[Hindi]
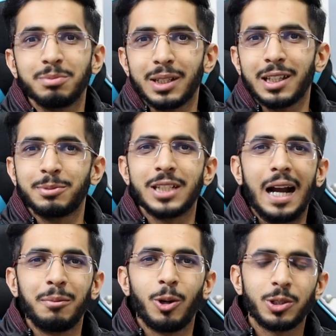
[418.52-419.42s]
मतलब
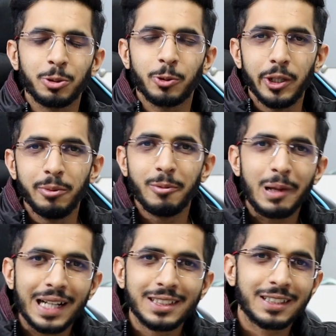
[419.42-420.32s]
चैटबॉट तो कोई भी
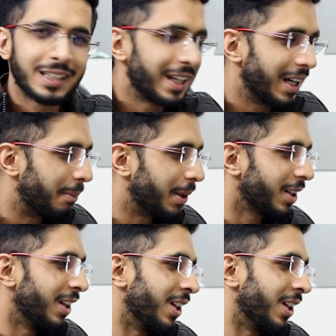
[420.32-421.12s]
बना सकता है यहाँ पर